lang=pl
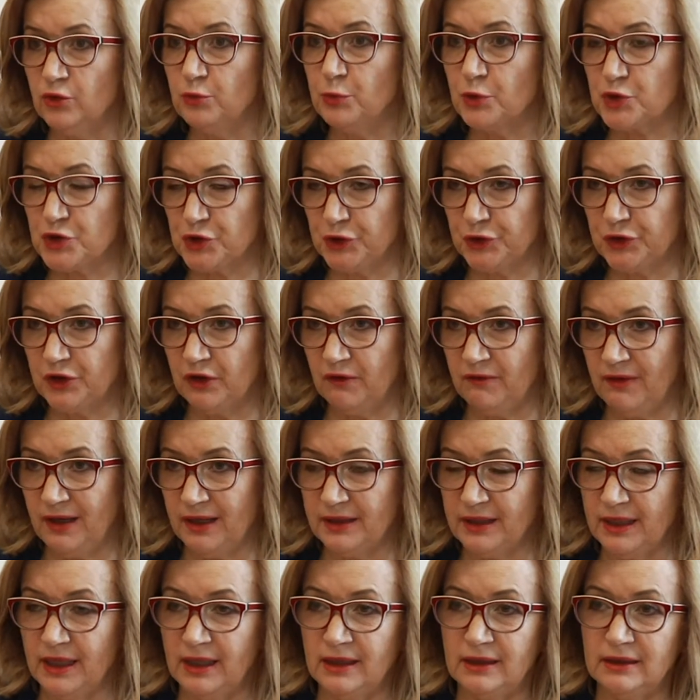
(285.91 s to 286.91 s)

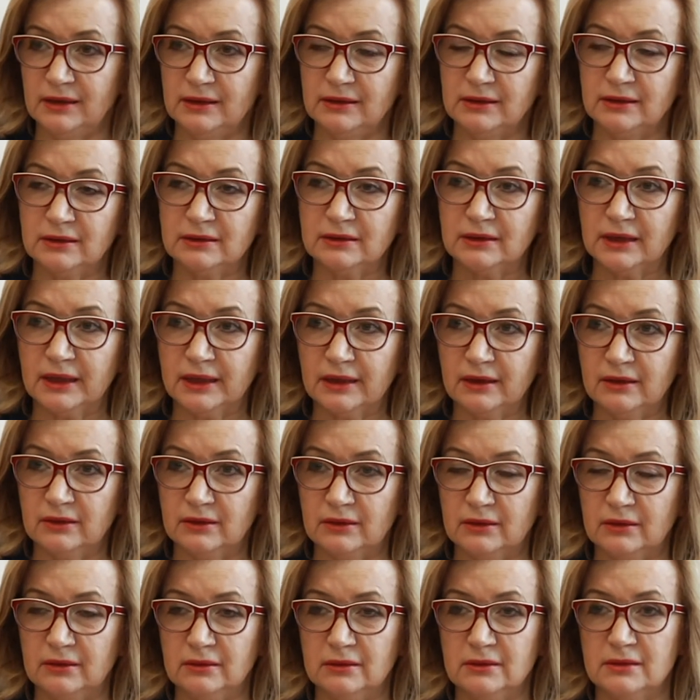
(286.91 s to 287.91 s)
uporządkowania
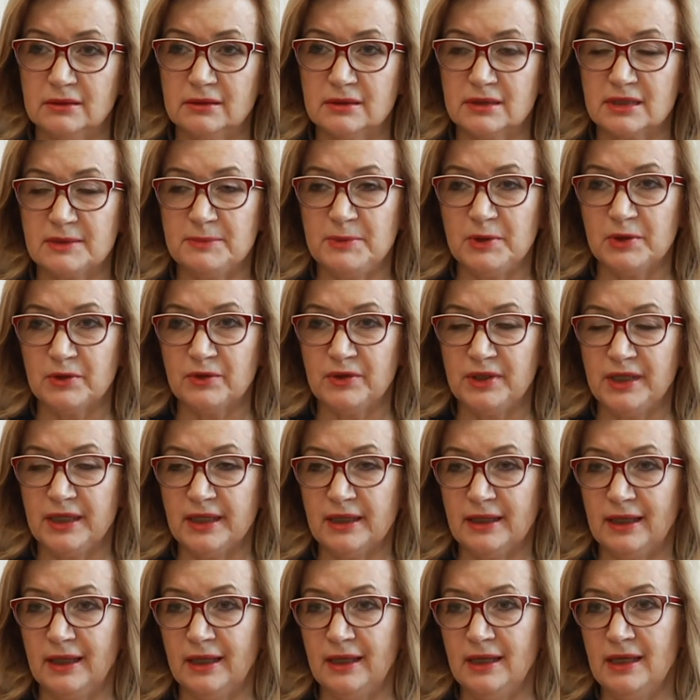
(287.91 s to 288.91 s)
tego
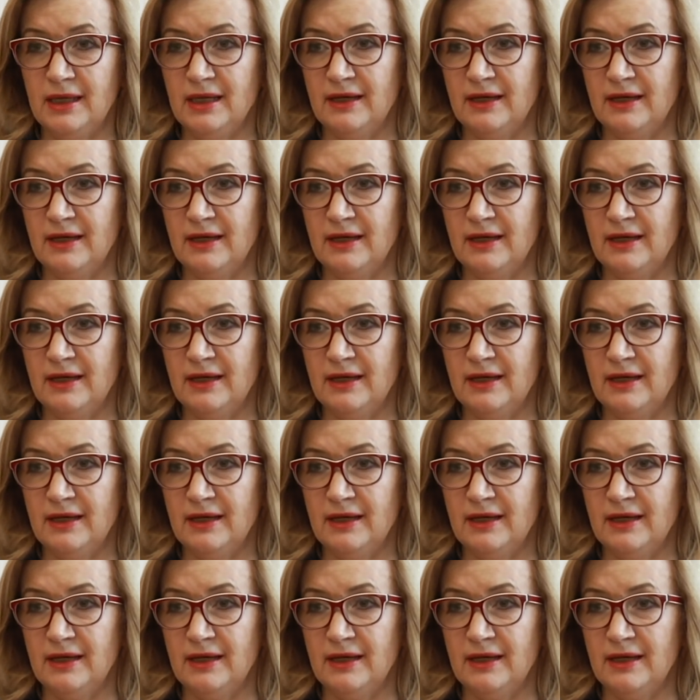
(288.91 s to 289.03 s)
zbiornika.